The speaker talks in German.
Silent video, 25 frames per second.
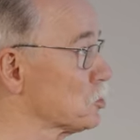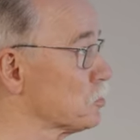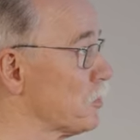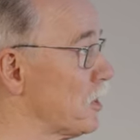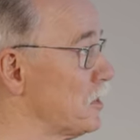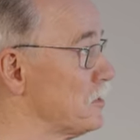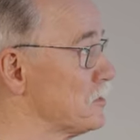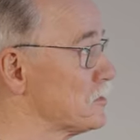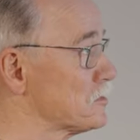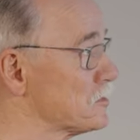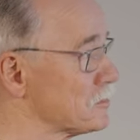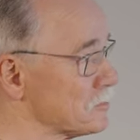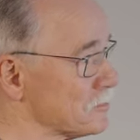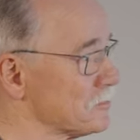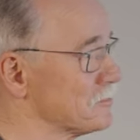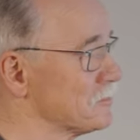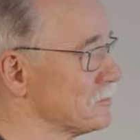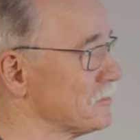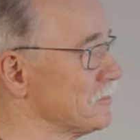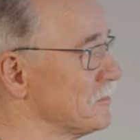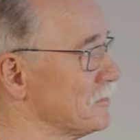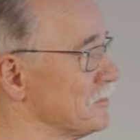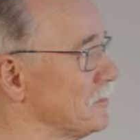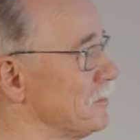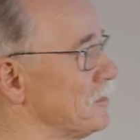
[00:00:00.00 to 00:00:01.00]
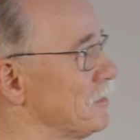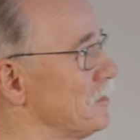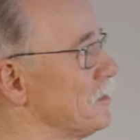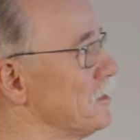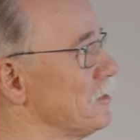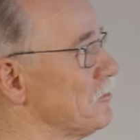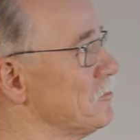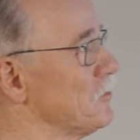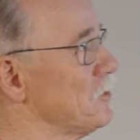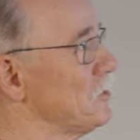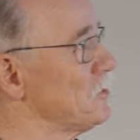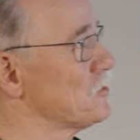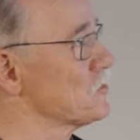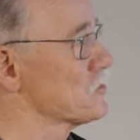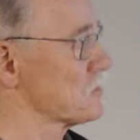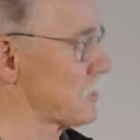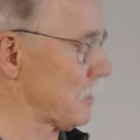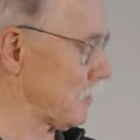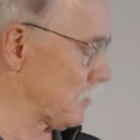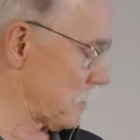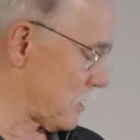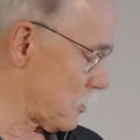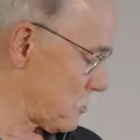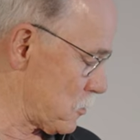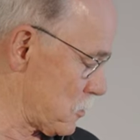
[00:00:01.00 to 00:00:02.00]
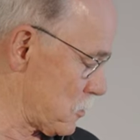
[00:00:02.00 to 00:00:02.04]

gespannt, wie das dann